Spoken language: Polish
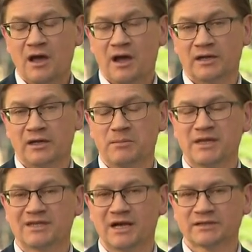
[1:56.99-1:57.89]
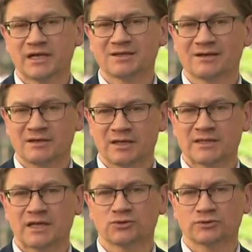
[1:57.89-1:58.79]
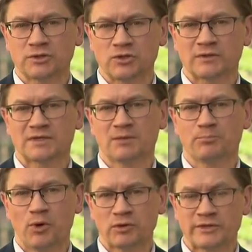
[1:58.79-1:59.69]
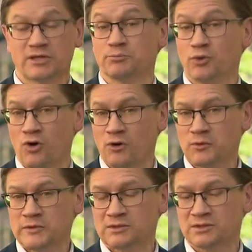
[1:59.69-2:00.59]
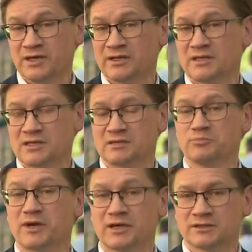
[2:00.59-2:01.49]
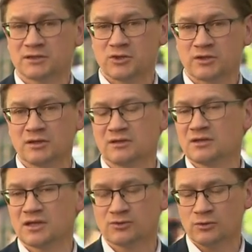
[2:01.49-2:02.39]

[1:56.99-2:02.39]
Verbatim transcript: ale medialna narracja dotycząca Polski po obu stronach jest praktycznie nie do